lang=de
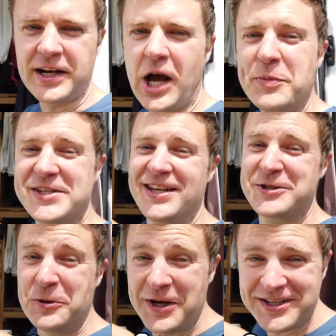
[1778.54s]
Dann gab es
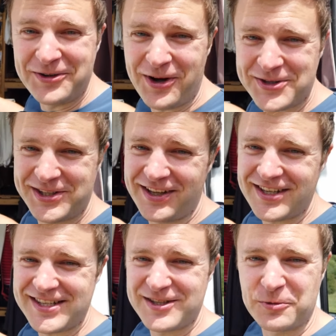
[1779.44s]
natürlich noch
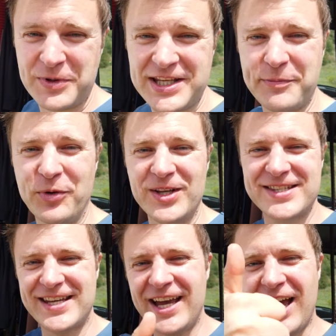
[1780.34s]
Auseinandersetzungen mit der
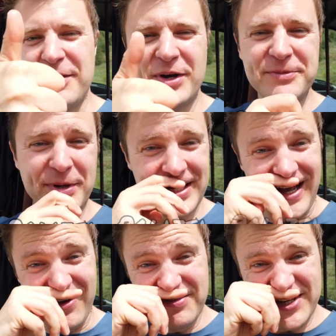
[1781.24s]
Polizei, einmal in
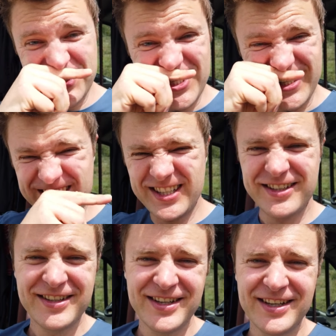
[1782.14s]
meiner Heimatstadt.
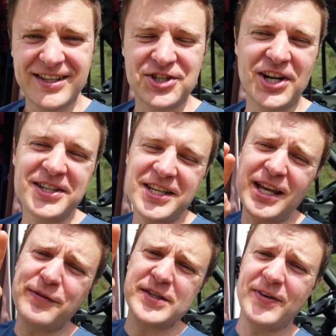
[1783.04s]
Da stand ich
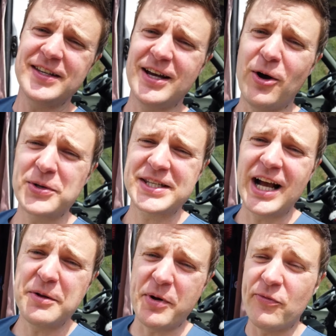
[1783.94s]
etwas weiter
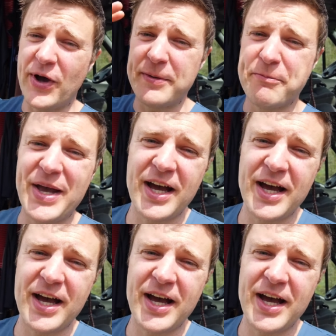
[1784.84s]
außerhalb auf einem